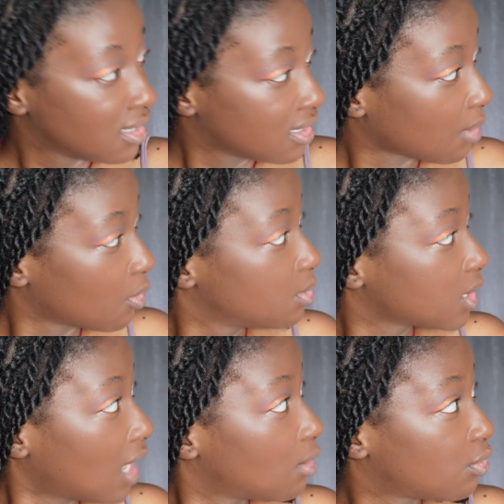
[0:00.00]
ça
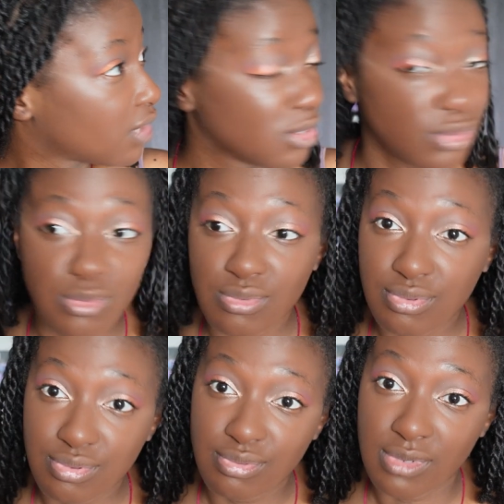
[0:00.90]
m'obligera à le faire du coup
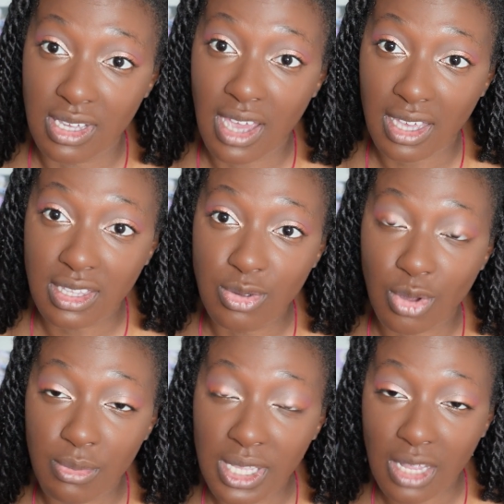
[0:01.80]
et arrêter de
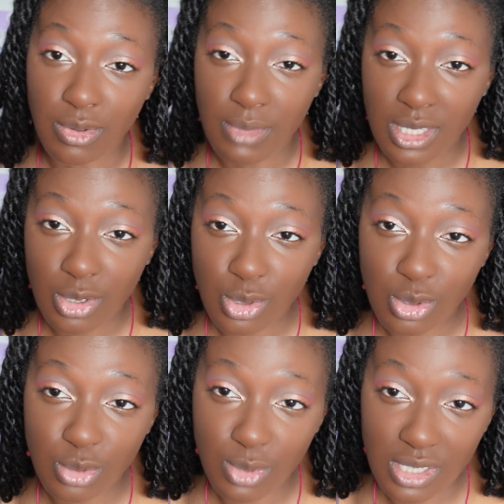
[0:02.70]
remettre à demain ce que je
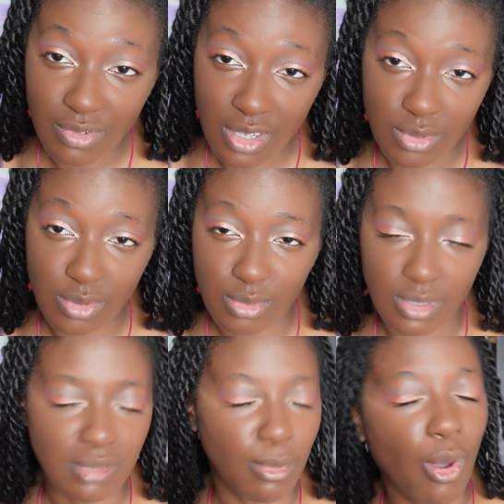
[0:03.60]
suis supposé faire tout de
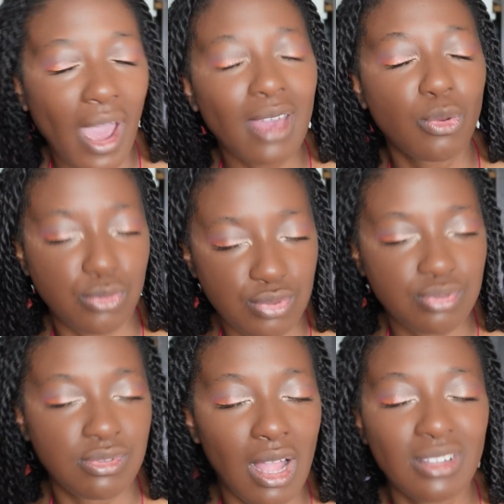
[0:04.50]
suite. Bon, écoute,
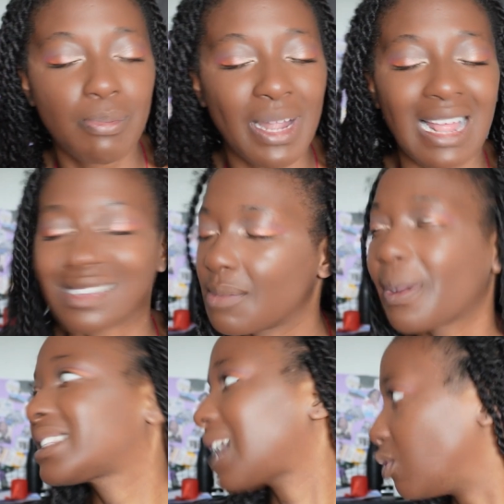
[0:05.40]
là on n'est pas là, c'est
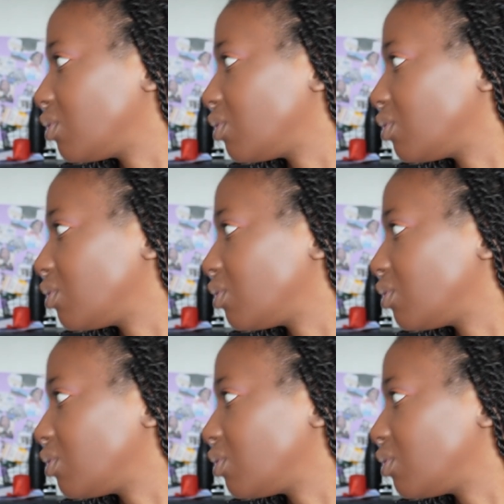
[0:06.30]
pas ça le